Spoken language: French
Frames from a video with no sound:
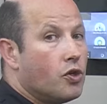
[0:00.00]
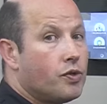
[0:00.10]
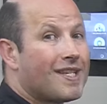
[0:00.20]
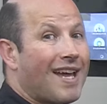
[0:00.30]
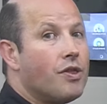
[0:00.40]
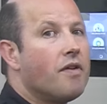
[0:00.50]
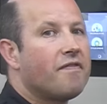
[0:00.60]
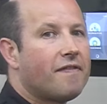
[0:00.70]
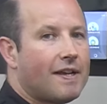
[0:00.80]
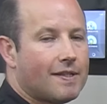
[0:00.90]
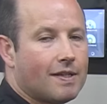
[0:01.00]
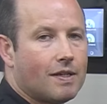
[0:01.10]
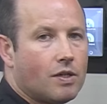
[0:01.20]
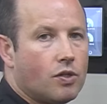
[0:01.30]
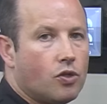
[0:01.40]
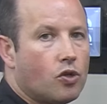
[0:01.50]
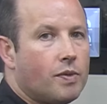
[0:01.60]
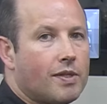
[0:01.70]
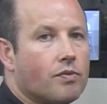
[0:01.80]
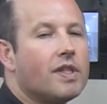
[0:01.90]
jusqu'à 9 phases de
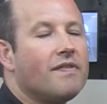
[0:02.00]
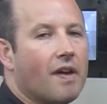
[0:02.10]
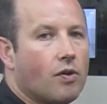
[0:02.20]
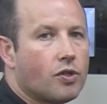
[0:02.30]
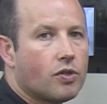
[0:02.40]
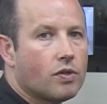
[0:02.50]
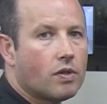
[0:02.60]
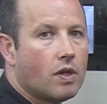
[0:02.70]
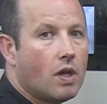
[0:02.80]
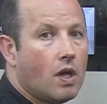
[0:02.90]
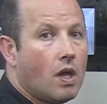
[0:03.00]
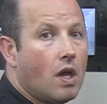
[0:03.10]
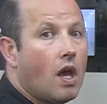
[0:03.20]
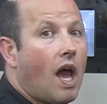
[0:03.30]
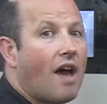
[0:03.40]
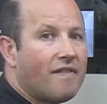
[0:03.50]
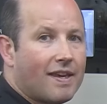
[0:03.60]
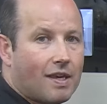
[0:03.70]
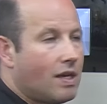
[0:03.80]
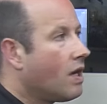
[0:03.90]
cuisson différentes,
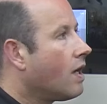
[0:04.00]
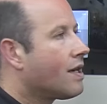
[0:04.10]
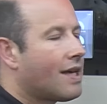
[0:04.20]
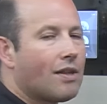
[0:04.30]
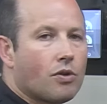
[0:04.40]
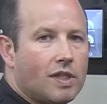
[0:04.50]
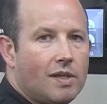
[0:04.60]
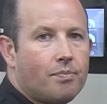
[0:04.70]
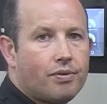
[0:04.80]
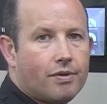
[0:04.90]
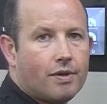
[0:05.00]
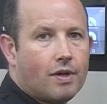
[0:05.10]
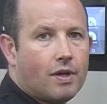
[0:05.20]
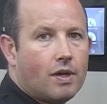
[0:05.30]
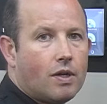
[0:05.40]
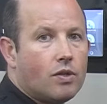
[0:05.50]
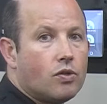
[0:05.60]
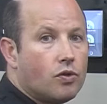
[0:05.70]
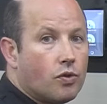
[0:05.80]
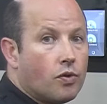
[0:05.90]
avec 4 types
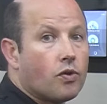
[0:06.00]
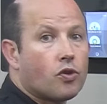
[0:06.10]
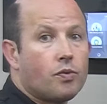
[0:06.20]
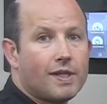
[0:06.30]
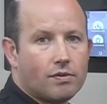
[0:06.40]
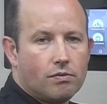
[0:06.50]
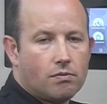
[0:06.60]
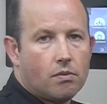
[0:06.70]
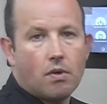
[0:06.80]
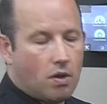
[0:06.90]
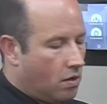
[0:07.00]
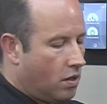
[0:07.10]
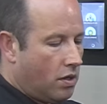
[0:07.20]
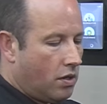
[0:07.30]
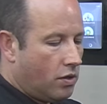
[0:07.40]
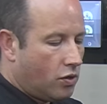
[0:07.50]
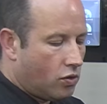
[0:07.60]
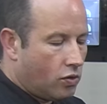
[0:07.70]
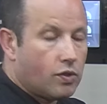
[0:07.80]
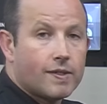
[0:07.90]
de cuisson,
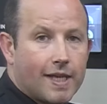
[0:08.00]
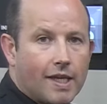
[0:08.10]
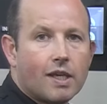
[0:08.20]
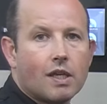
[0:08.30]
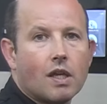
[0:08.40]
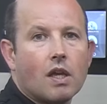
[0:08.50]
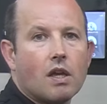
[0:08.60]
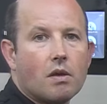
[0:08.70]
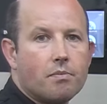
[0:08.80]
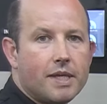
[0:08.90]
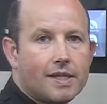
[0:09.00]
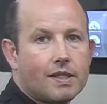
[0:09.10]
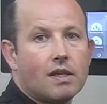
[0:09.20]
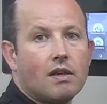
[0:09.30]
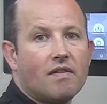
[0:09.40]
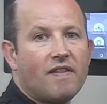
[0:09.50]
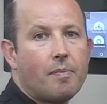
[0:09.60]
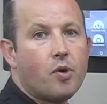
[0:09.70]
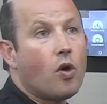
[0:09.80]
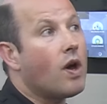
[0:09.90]
sec, mixte,
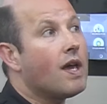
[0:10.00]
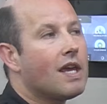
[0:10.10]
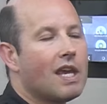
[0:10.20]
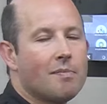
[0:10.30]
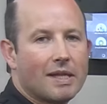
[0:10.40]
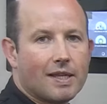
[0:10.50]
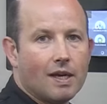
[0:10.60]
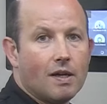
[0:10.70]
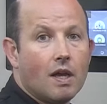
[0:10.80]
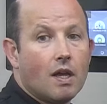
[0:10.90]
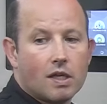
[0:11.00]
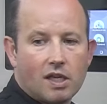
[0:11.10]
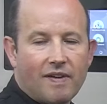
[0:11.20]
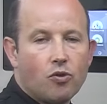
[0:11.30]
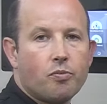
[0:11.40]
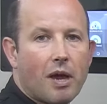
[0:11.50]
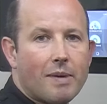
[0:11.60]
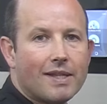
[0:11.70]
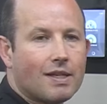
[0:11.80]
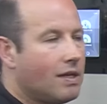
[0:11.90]
vapeur et maintien, qui va nous
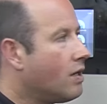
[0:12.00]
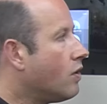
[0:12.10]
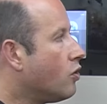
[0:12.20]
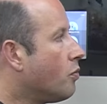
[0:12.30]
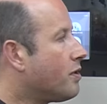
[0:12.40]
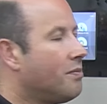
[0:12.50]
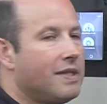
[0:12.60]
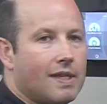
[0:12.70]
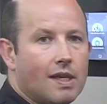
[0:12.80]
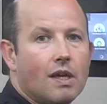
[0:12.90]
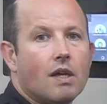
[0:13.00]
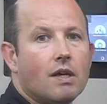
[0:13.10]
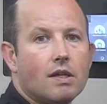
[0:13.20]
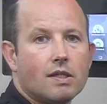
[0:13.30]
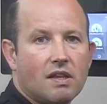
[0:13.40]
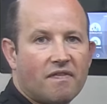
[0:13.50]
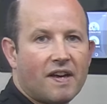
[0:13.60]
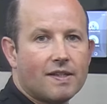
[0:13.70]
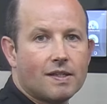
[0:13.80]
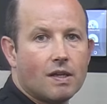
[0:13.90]
permettre d'optimiser ces
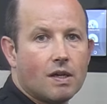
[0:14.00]
phases